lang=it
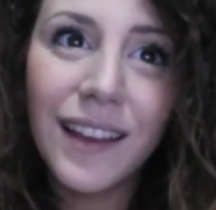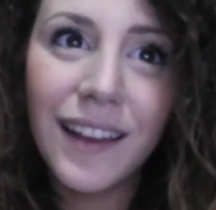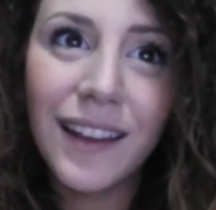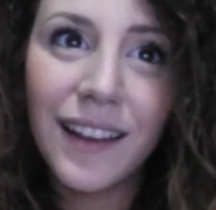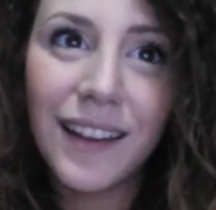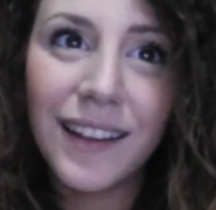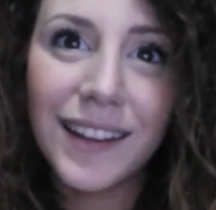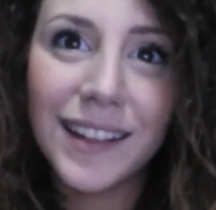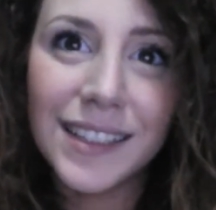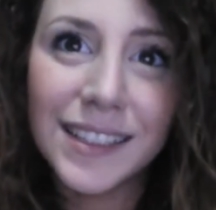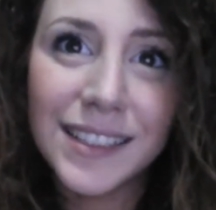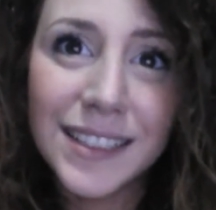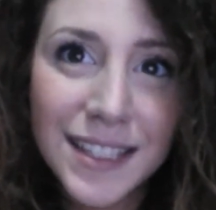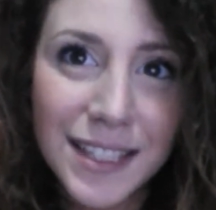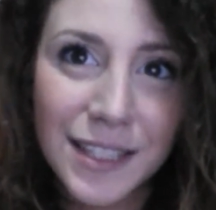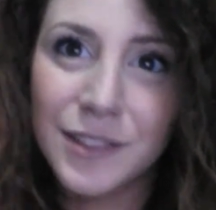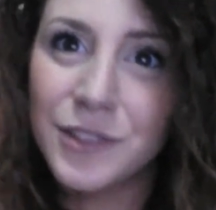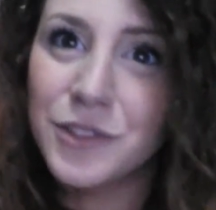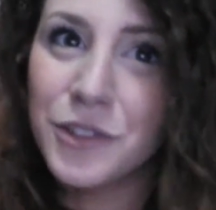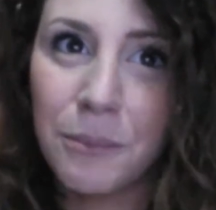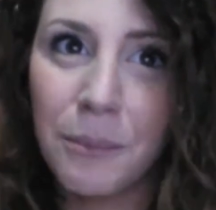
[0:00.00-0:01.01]
Uh,
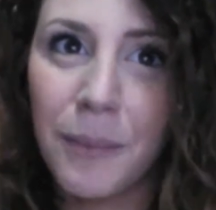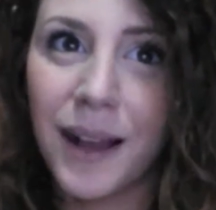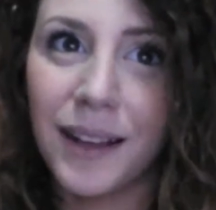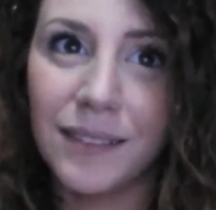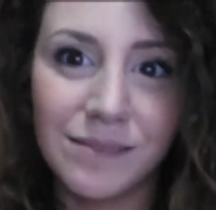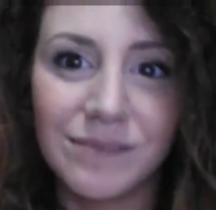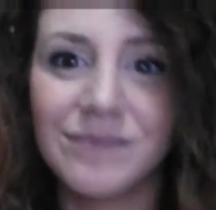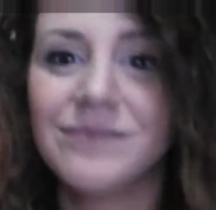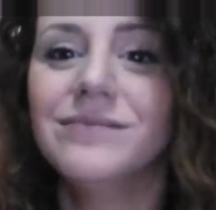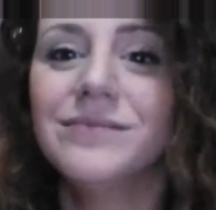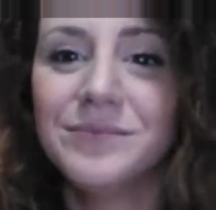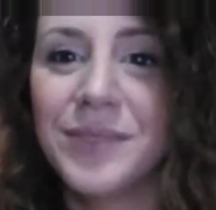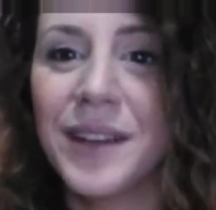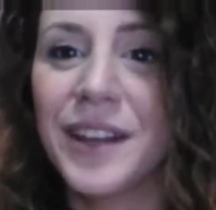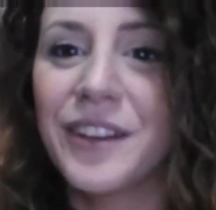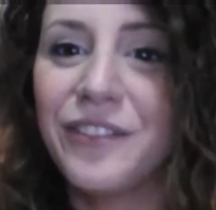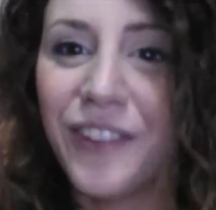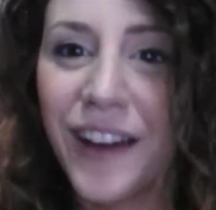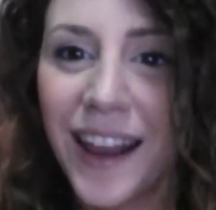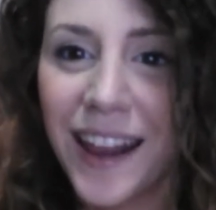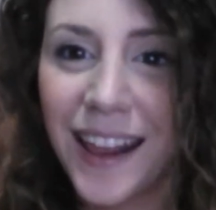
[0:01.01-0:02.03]
sì, insomma,
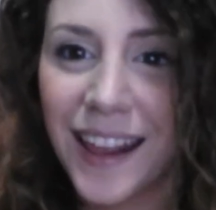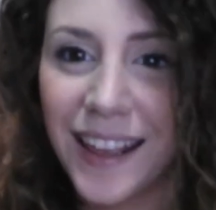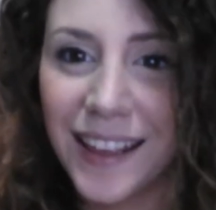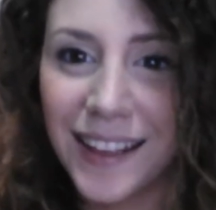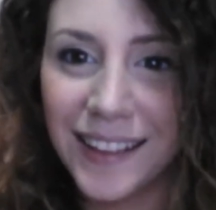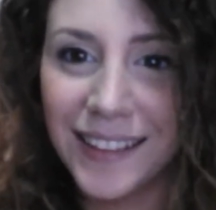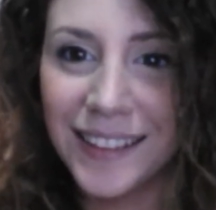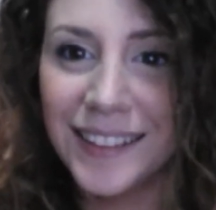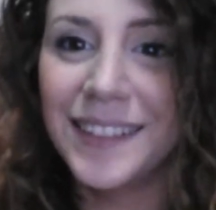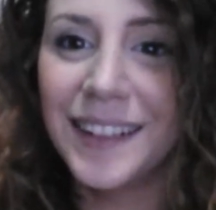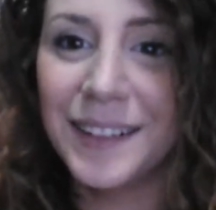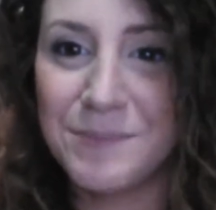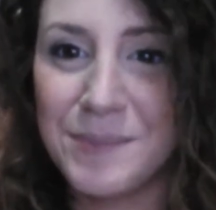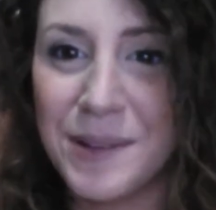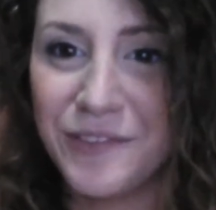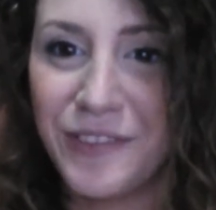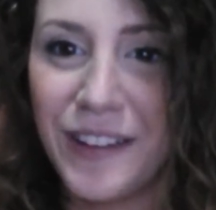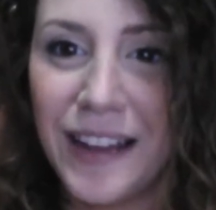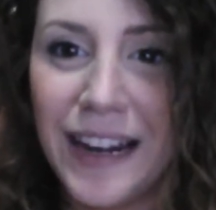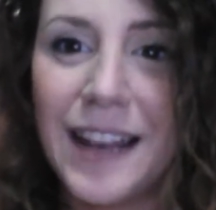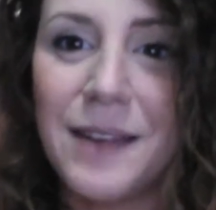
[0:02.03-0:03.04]
per, fare, per
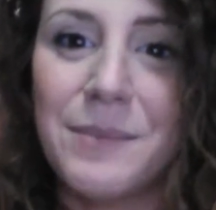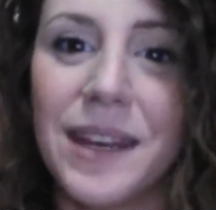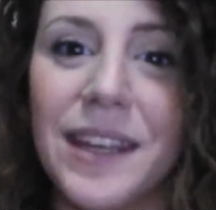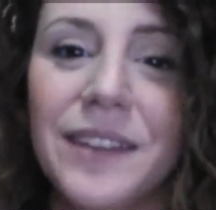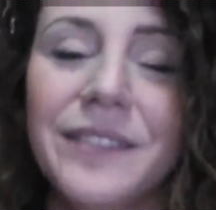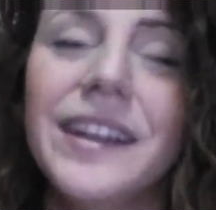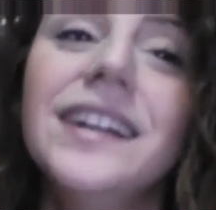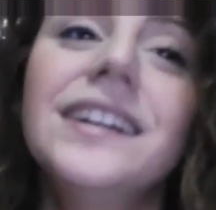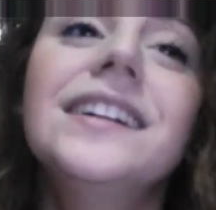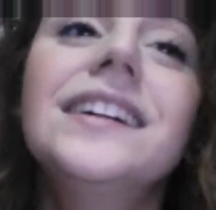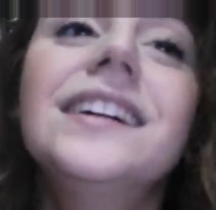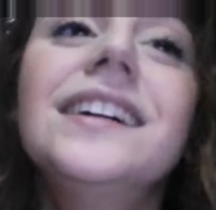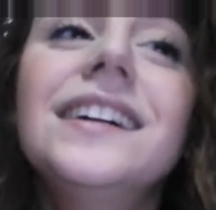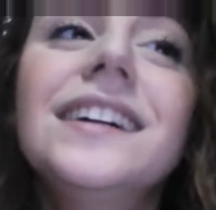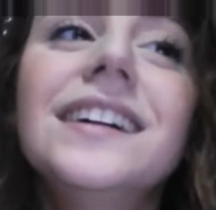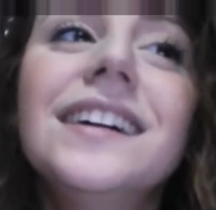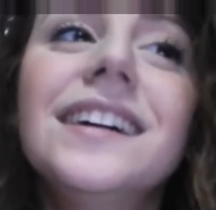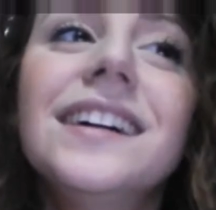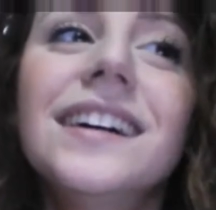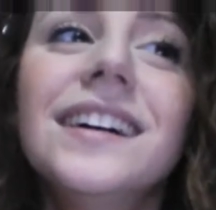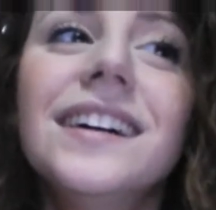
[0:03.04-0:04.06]
farla breve,
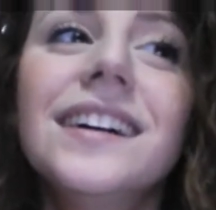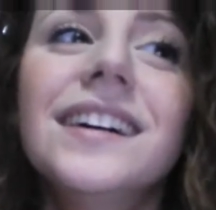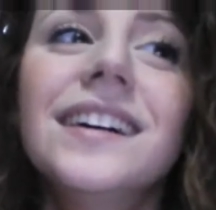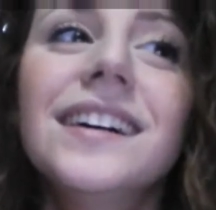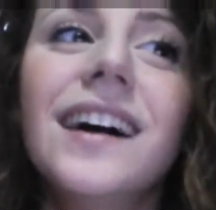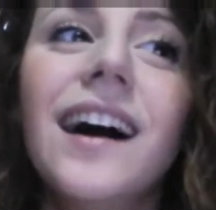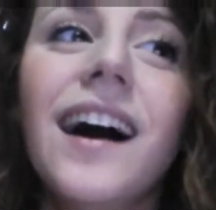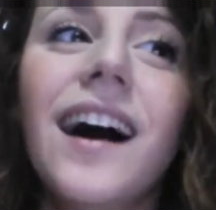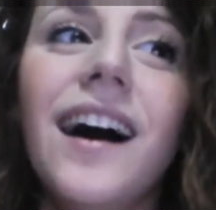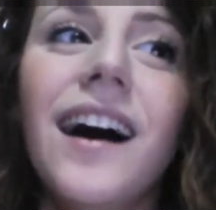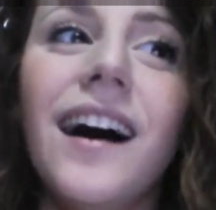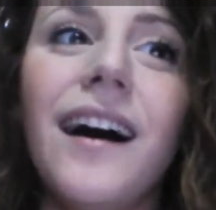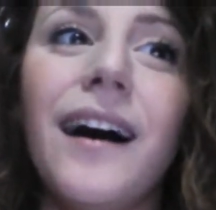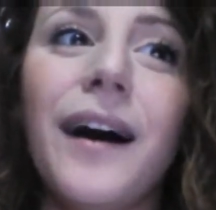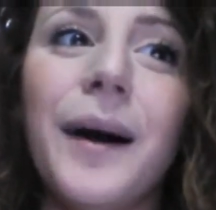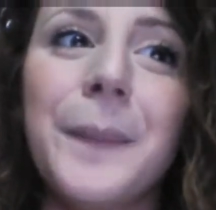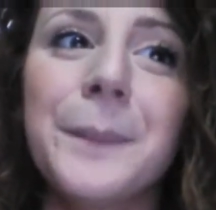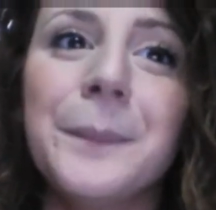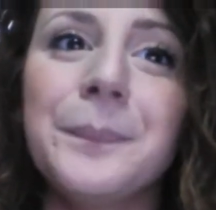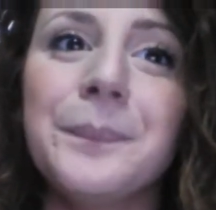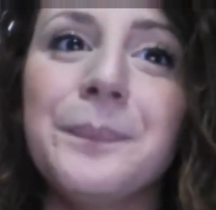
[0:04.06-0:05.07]

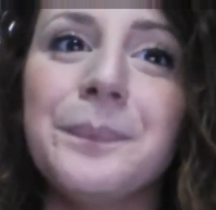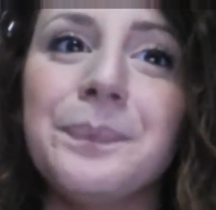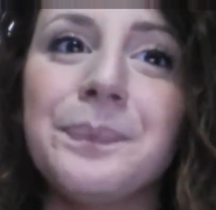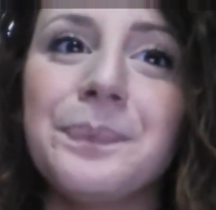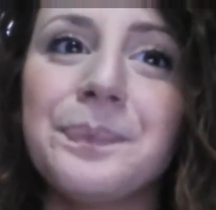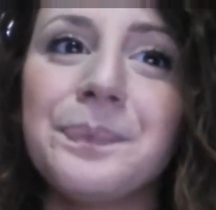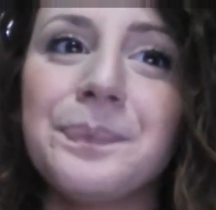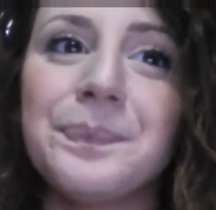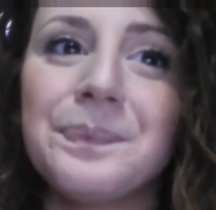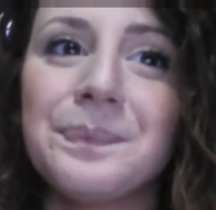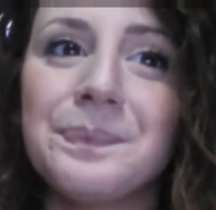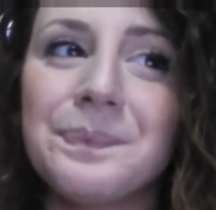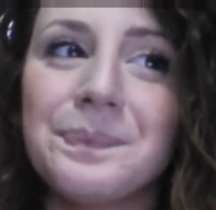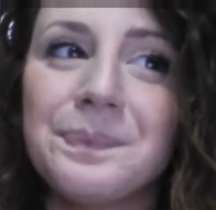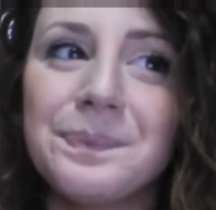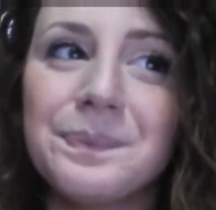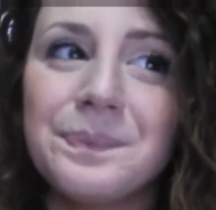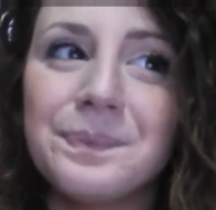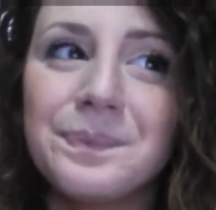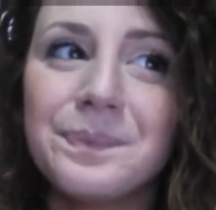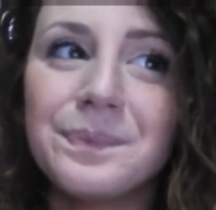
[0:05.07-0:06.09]
um,
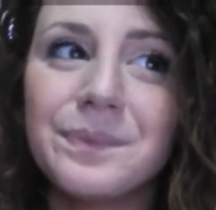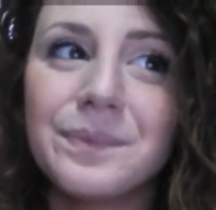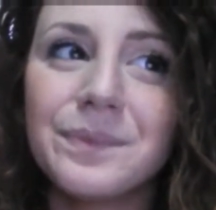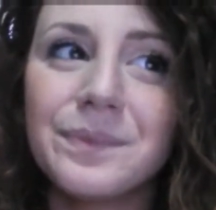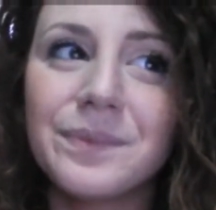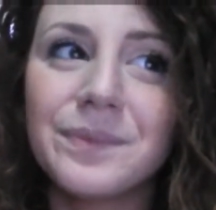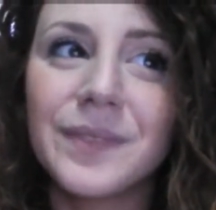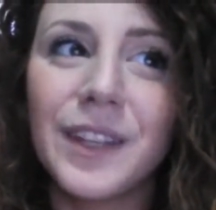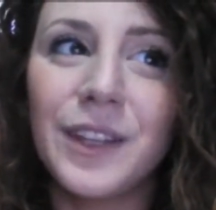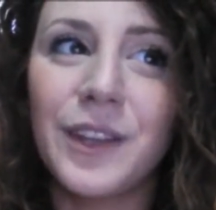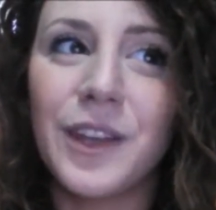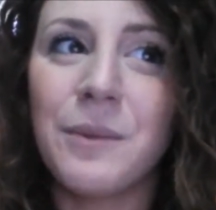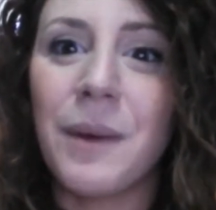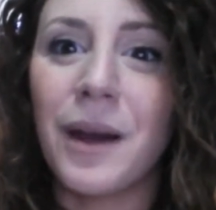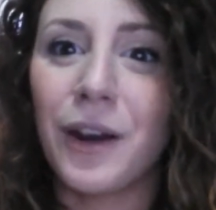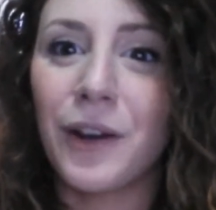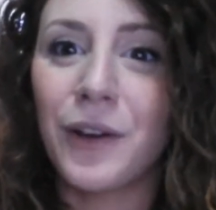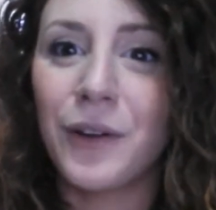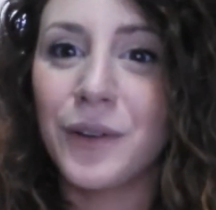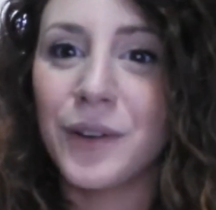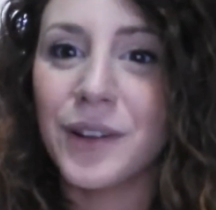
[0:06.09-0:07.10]
io e
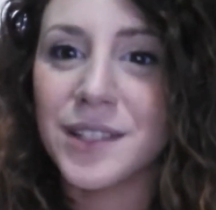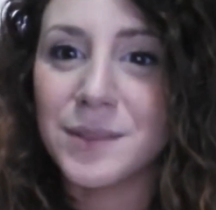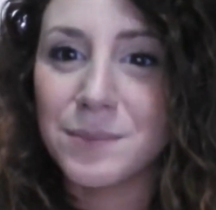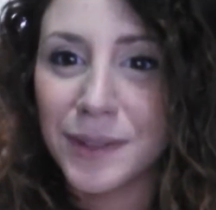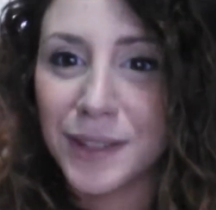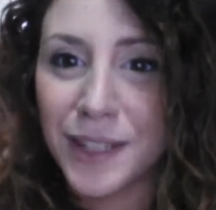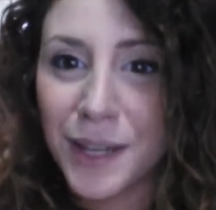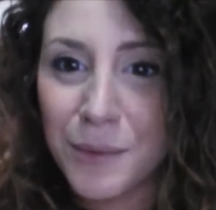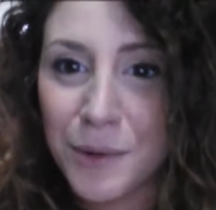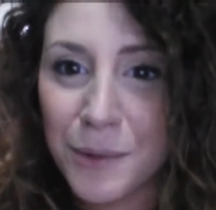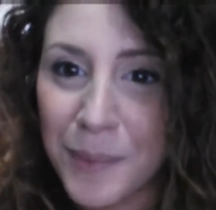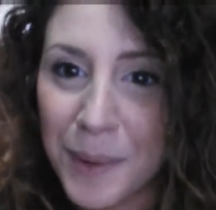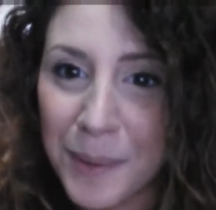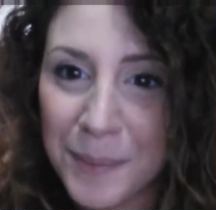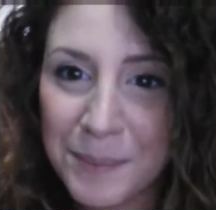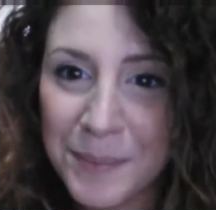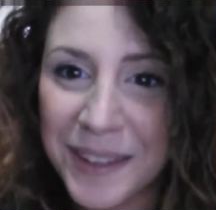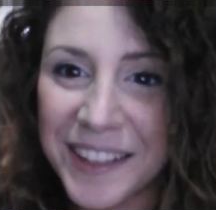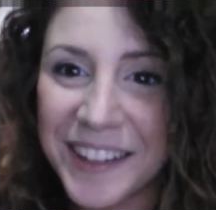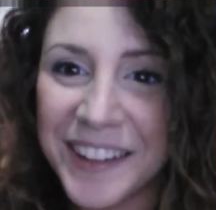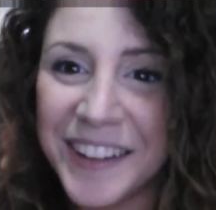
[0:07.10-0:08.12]
Marco aspettiamo un
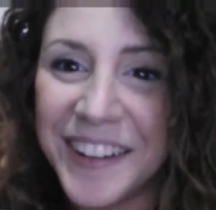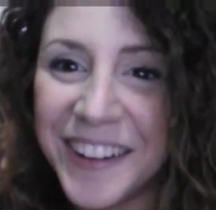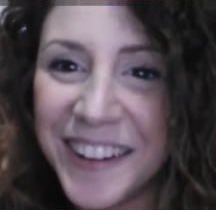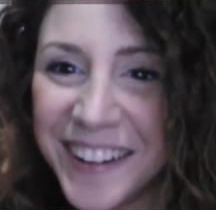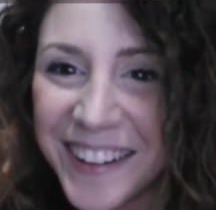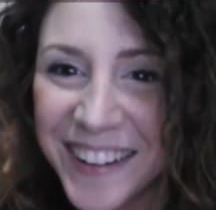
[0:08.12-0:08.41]
bambino.